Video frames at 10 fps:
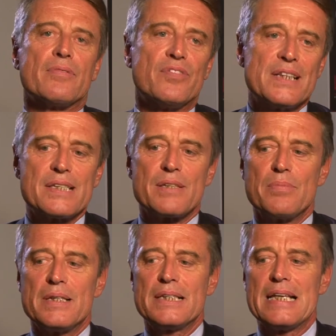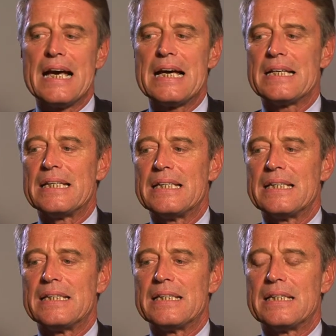flessibilità
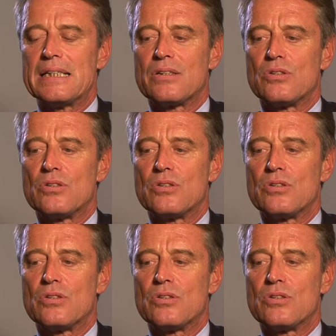e eh,